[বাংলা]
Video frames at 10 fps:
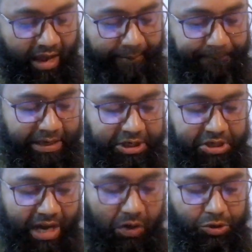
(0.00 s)
আ ফিশ
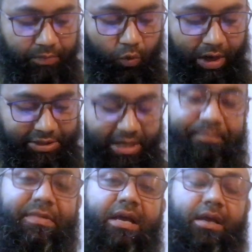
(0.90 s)
আউট অফ ওয়াটার
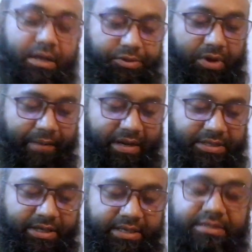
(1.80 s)
সো আমরা
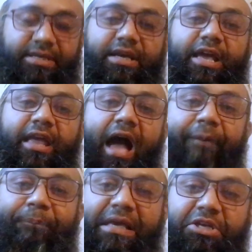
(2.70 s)
জানি যে এই
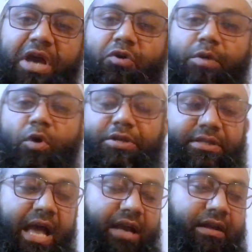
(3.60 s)
ফিশ আউট অফ
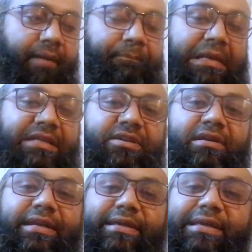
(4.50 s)
ওয়াটার
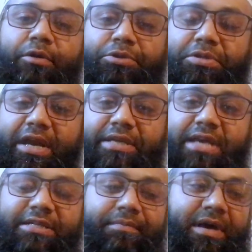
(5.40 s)
লিটারালি এর কী অর্থ দাঁড়ায়
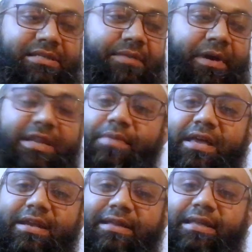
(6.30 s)
যে একটা মাছকে পানির
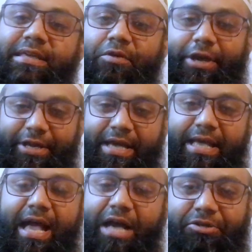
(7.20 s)
বাইরে নিলে কি হয়
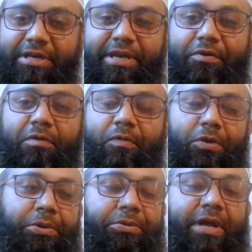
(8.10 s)
আসলে কি এরকম
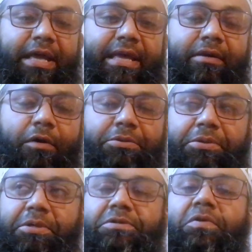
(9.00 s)
কোনো অর্থ না এর
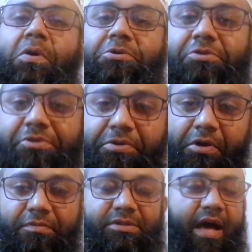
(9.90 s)
অর্থটা হলো
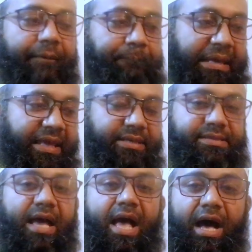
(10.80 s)
অস্বস্তিকর অবস্থা আ ফিশ
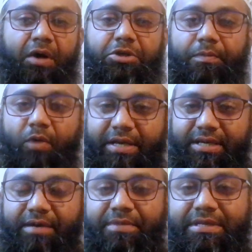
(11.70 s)
আউট অফ
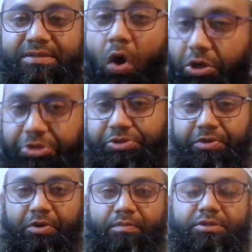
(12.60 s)
ওয়াটার মিন্স
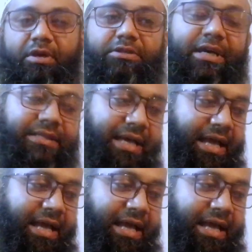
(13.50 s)
অস্বস্তিকর অবস্থা অর্থাৎ